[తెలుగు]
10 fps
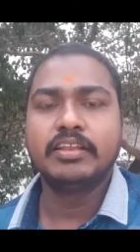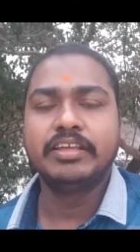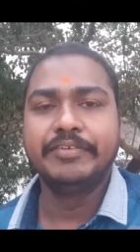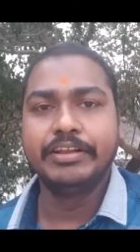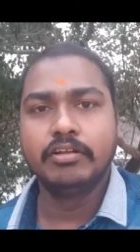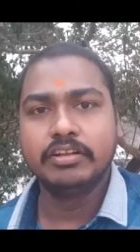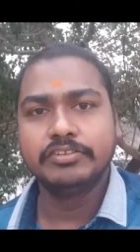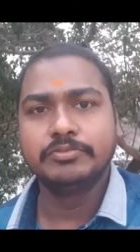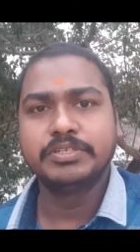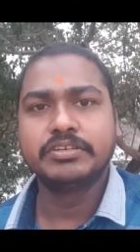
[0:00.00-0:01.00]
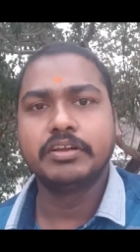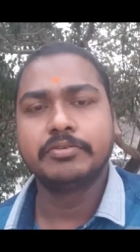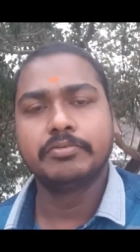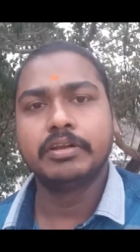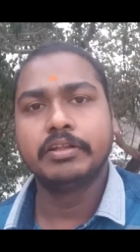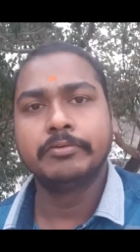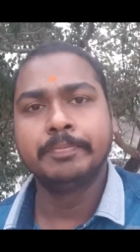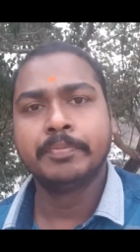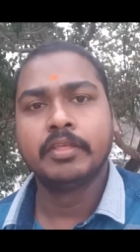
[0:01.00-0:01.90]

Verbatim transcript: దాన్ని ఈ వీడియోలో నేను చూపించాలనుకుంటున్నాను